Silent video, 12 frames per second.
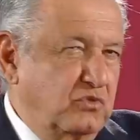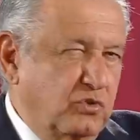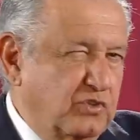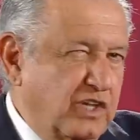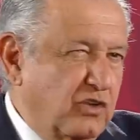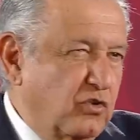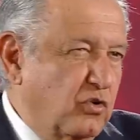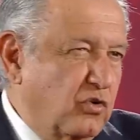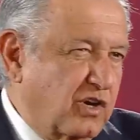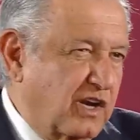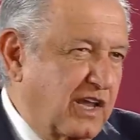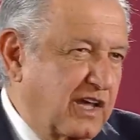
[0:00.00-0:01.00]
Lo
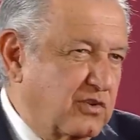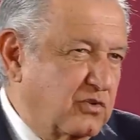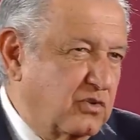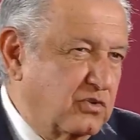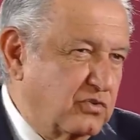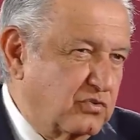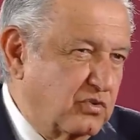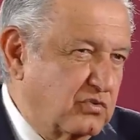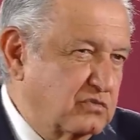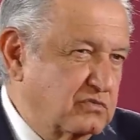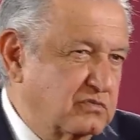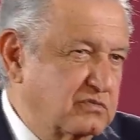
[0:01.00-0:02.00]
tengo claro,
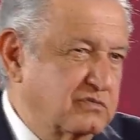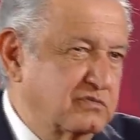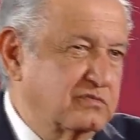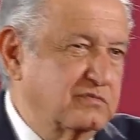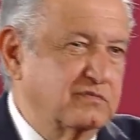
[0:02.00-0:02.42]
son